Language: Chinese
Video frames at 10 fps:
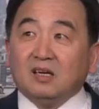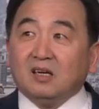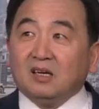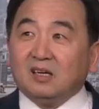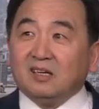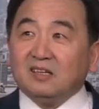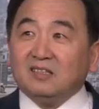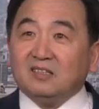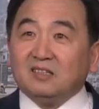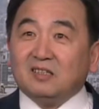呃，
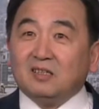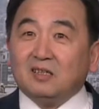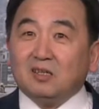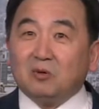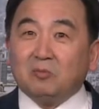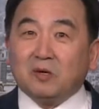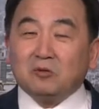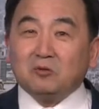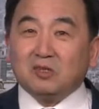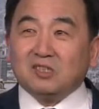有朋友
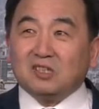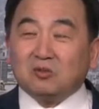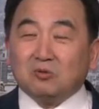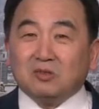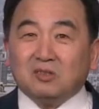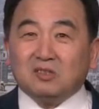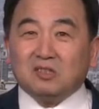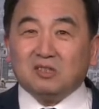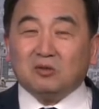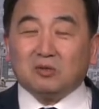说这东
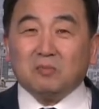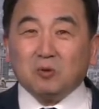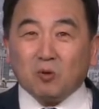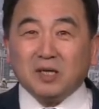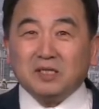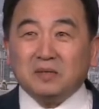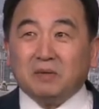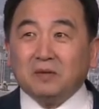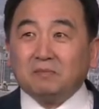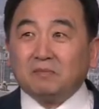这有什么关系
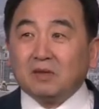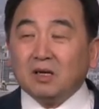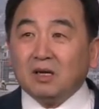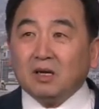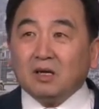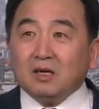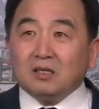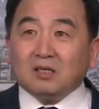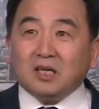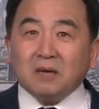吗？
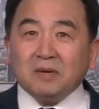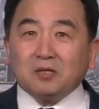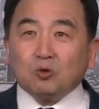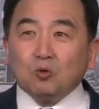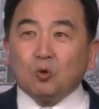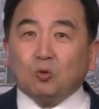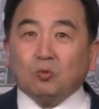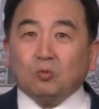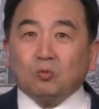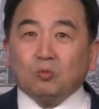天灭中共，
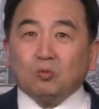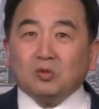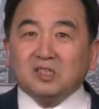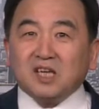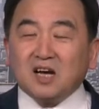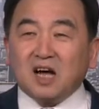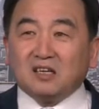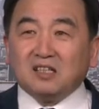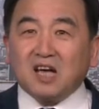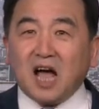香港
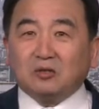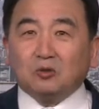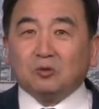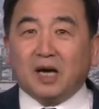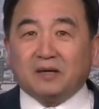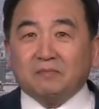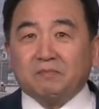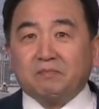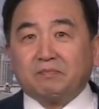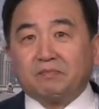人喊出来，
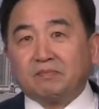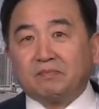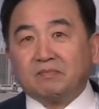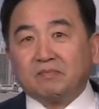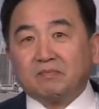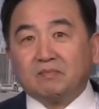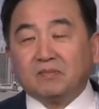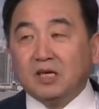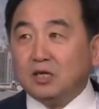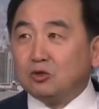
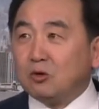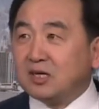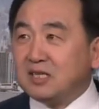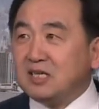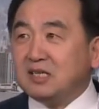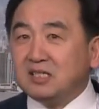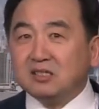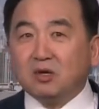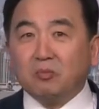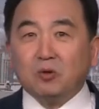你说跟疫
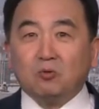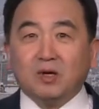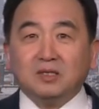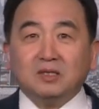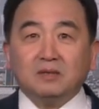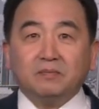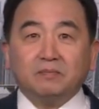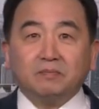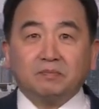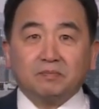情有没有关系？
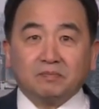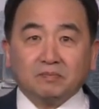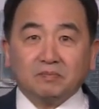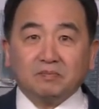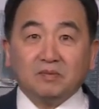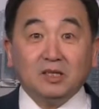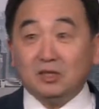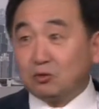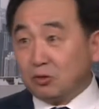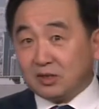你
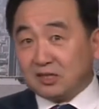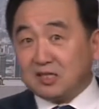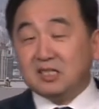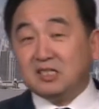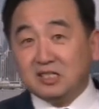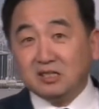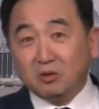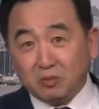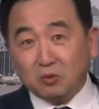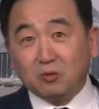说跟疫情有
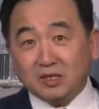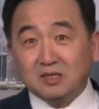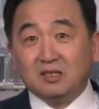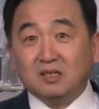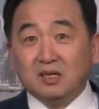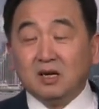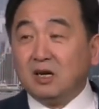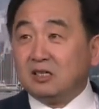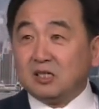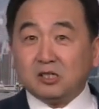没有关系？
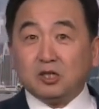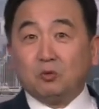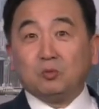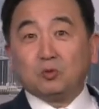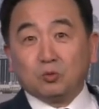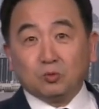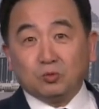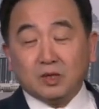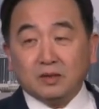这是有目共睹的。